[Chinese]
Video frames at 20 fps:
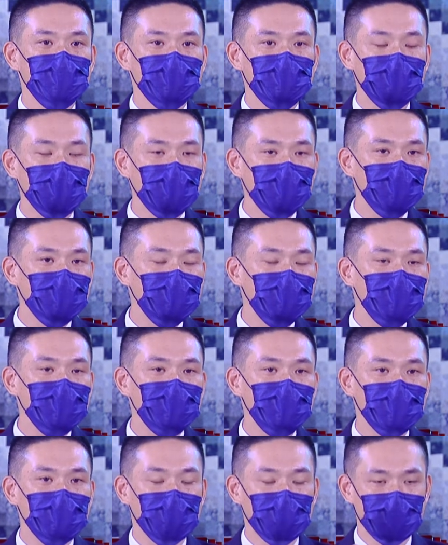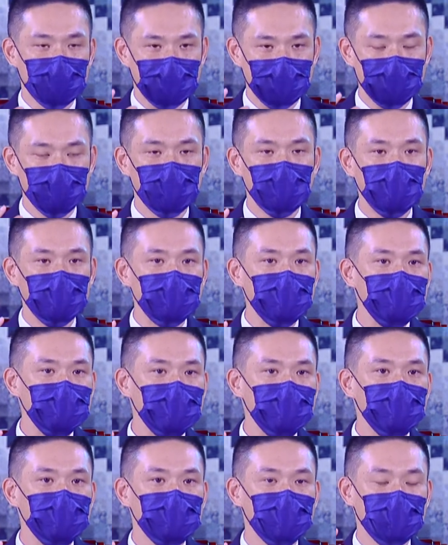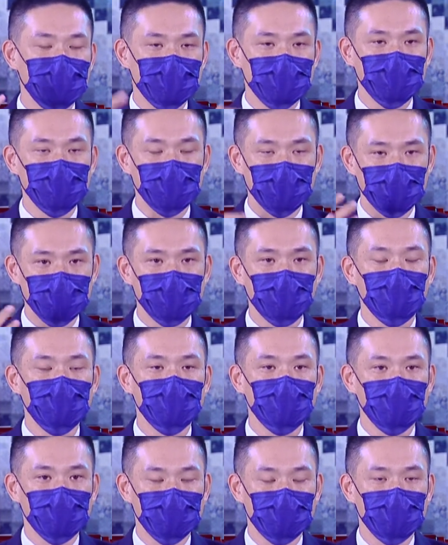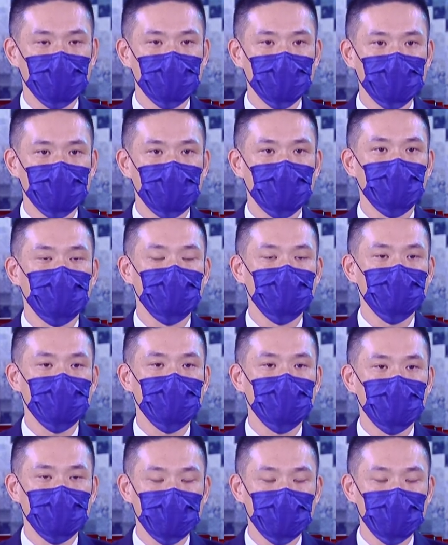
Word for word: 超乎他原本。在人生中所学习到的知识，